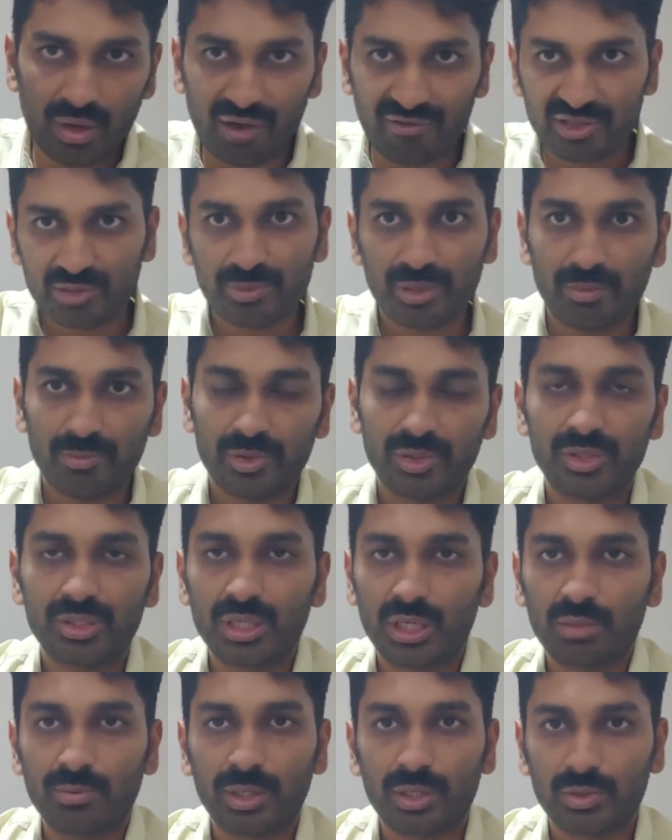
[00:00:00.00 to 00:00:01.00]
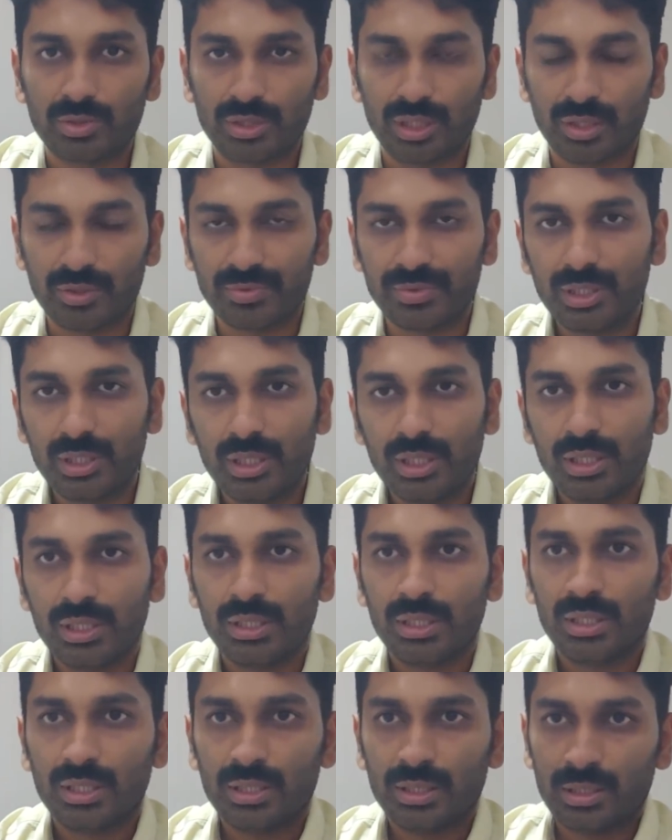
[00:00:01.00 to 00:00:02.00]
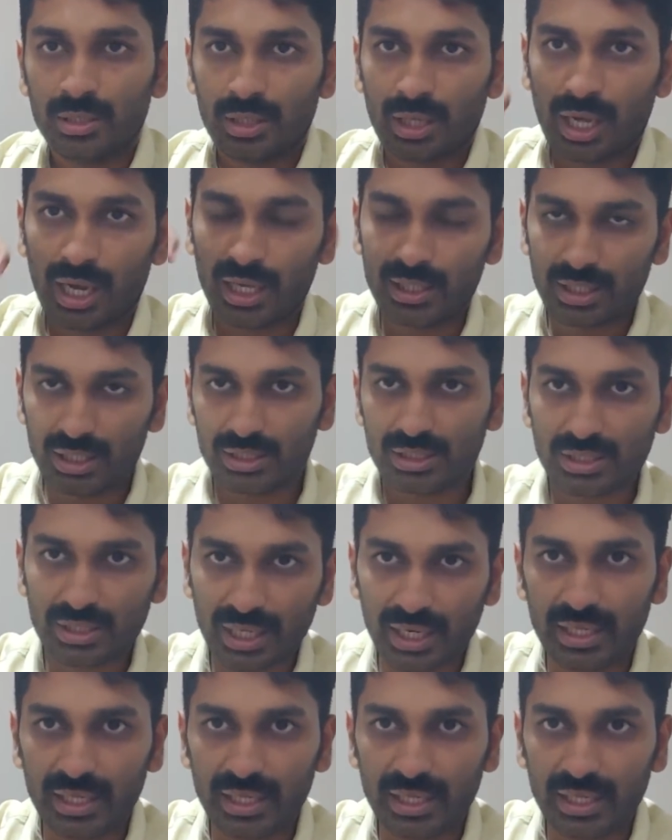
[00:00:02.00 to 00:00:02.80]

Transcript: ఆఫ్ స్పిన్ పొజిషన్లో పట్టుకున్నారు అది